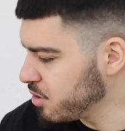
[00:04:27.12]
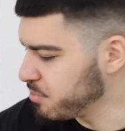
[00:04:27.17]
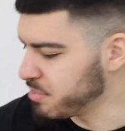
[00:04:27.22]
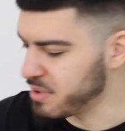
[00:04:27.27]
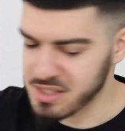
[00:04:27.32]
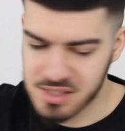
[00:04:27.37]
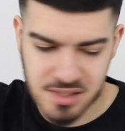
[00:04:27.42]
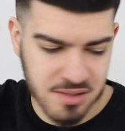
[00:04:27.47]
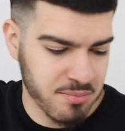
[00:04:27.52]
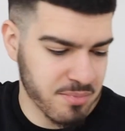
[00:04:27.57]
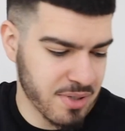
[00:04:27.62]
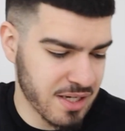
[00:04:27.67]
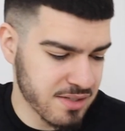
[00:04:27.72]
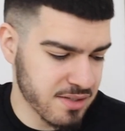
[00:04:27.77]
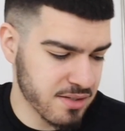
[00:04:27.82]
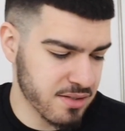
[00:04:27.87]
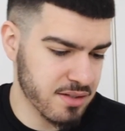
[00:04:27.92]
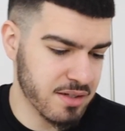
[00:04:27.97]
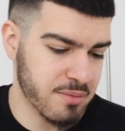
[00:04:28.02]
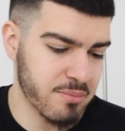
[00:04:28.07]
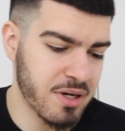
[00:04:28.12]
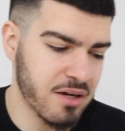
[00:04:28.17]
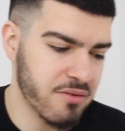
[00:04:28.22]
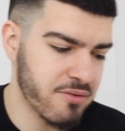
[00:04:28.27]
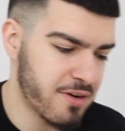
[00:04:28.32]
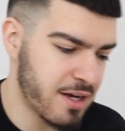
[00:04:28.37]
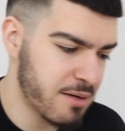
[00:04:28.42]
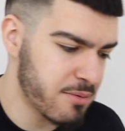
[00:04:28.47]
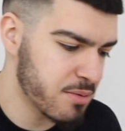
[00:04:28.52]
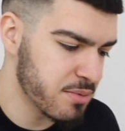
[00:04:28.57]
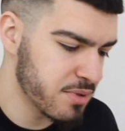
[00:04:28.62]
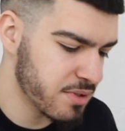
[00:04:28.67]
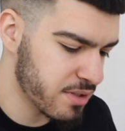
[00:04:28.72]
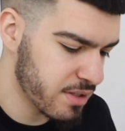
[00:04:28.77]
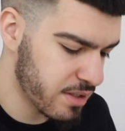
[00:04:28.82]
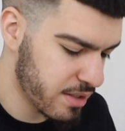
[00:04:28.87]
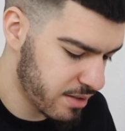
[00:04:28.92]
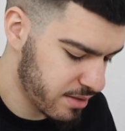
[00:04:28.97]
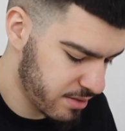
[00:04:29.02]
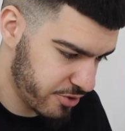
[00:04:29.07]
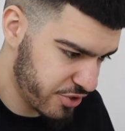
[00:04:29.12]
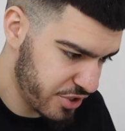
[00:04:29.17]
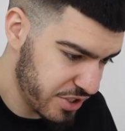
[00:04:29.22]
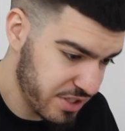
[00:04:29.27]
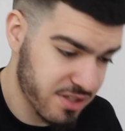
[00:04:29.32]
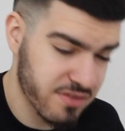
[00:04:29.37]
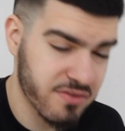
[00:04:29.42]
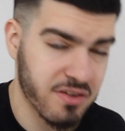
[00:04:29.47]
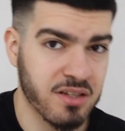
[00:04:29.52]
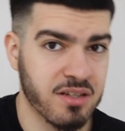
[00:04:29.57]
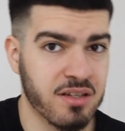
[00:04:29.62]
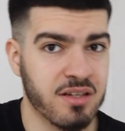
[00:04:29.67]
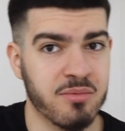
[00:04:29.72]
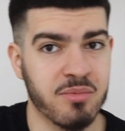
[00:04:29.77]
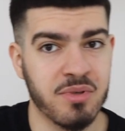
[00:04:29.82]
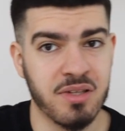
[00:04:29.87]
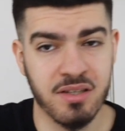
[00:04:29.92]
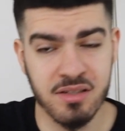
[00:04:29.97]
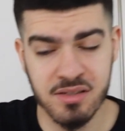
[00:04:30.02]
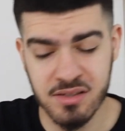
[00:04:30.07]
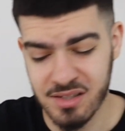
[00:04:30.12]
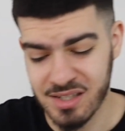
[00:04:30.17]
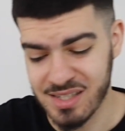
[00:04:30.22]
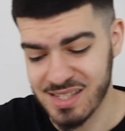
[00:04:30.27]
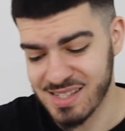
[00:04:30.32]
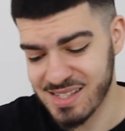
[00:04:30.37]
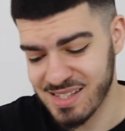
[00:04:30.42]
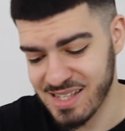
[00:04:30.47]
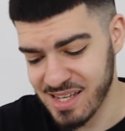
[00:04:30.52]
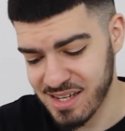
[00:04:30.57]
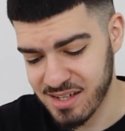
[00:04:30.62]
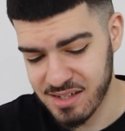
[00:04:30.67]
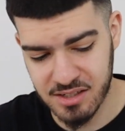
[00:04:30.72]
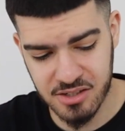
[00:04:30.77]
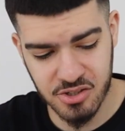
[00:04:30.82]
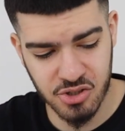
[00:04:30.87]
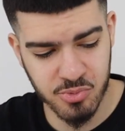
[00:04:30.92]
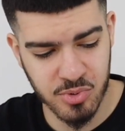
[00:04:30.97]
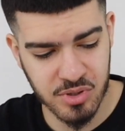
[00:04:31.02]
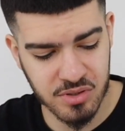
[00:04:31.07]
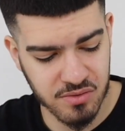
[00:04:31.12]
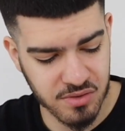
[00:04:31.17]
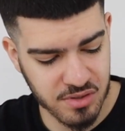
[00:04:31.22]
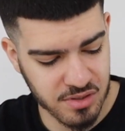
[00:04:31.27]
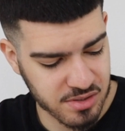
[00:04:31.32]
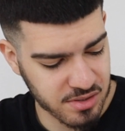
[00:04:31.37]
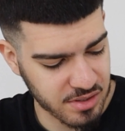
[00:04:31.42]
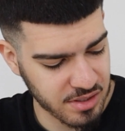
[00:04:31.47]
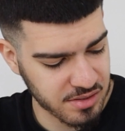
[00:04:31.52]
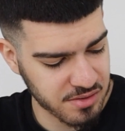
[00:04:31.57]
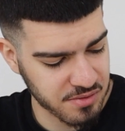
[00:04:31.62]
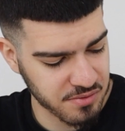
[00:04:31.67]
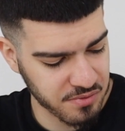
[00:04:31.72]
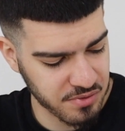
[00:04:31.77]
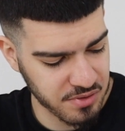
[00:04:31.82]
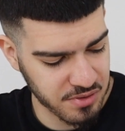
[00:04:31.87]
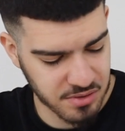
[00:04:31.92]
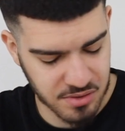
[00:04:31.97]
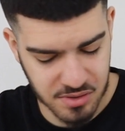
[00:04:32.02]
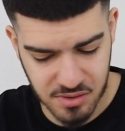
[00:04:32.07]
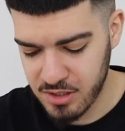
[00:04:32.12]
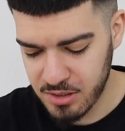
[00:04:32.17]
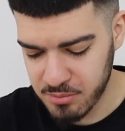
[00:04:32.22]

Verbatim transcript: ob das passt. Dann machen wir einmal mit der Jeans weiter. Da bin ich tatsächlich sehr gespannt, wie das Ganze fittet.